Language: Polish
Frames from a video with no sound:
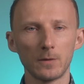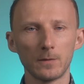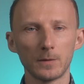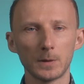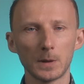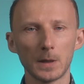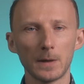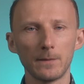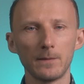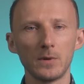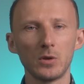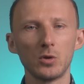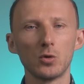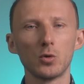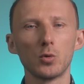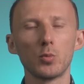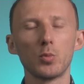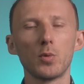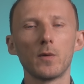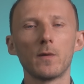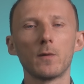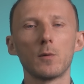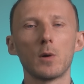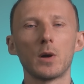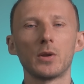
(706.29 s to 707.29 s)
w trawieniu lub
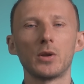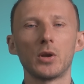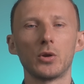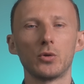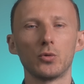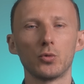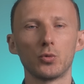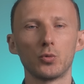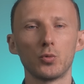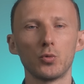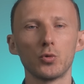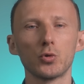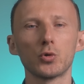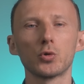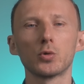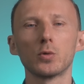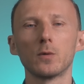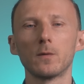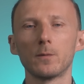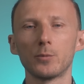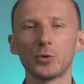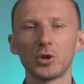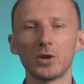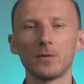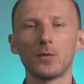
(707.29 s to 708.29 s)
wchłanianiu tłuszczu
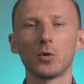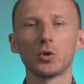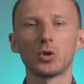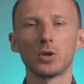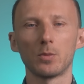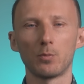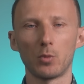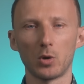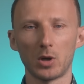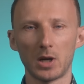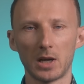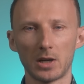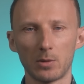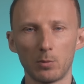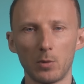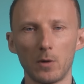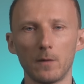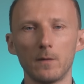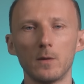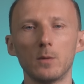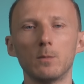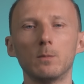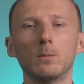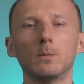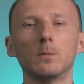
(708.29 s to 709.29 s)
w przewodzie
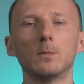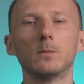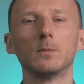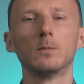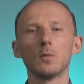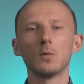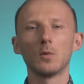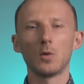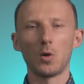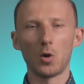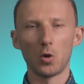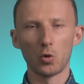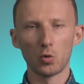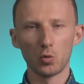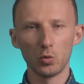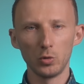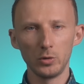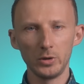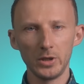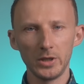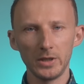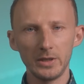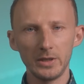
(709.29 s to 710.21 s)
pokarmowym. Ogólnie